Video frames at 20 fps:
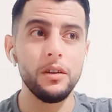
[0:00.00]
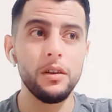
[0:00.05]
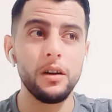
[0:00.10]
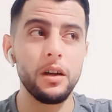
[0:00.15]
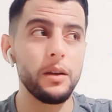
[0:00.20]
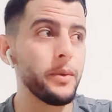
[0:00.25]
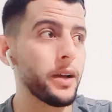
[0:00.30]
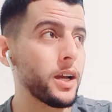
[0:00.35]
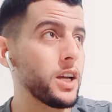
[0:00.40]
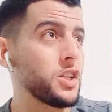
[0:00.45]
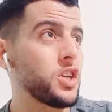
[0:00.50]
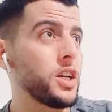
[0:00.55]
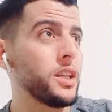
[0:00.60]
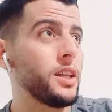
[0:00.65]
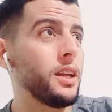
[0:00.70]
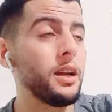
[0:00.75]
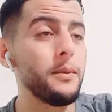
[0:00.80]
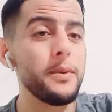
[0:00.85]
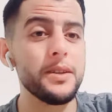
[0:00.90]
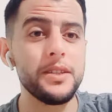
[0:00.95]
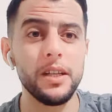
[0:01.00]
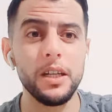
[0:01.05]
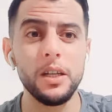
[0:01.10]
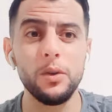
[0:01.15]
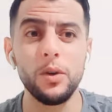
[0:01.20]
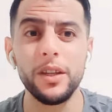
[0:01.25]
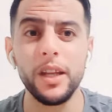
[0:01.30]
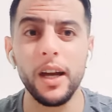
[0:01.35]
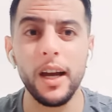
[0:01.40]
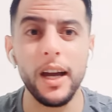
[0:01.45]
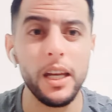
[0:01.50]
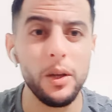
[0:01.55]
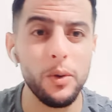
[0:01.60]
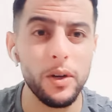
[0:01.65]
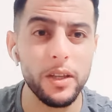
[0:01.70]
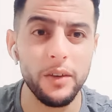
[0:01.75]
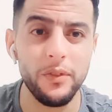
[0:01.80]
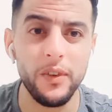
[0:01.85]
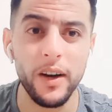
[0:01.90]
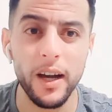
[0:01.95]
راه ما كاينش هذا لاباس عليه وهذا غني
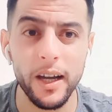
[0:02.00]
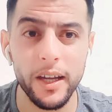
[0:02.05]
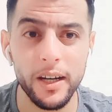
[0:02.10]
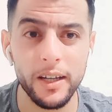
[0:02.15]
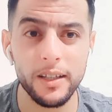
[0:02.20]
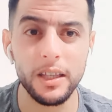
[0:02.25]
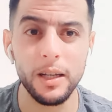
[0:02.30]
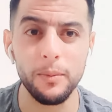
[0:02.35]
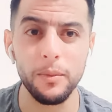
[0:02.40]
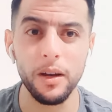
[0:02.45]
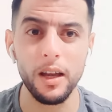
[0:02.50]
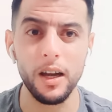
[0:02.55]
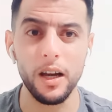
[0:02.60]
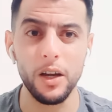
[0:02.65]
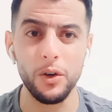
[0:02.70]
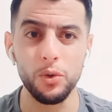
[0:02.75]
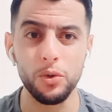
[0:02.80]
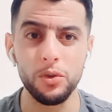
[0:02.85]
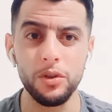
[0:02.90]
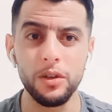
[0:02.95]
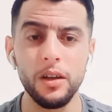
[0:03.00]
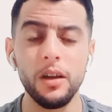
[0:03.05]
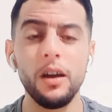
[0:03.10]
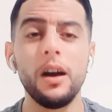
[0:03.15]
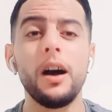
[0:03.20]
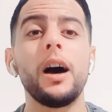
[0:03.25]
وهذا فقير قدام القانون